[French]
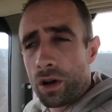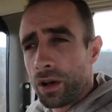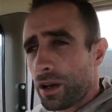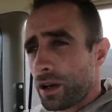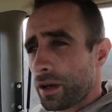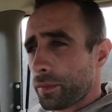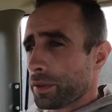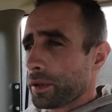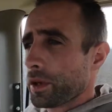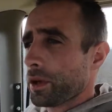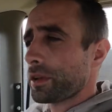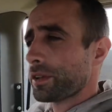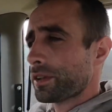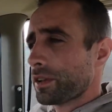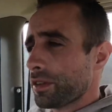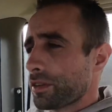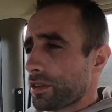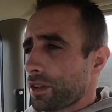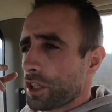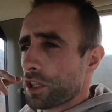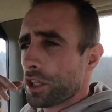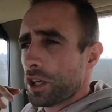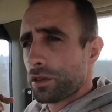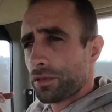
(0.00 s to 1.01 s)
La priorité c'est
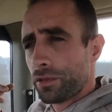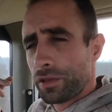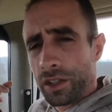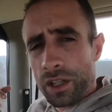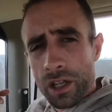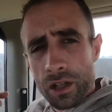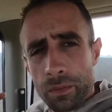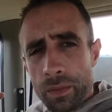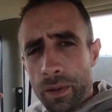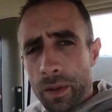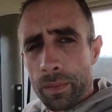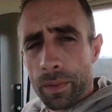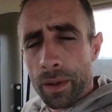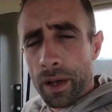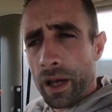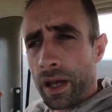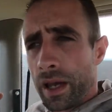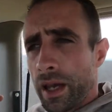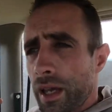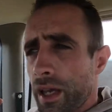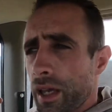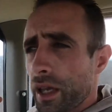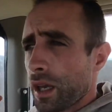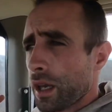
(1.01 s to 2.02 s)
déjà de finir
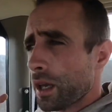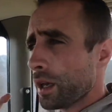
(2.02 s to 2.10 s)
préparer,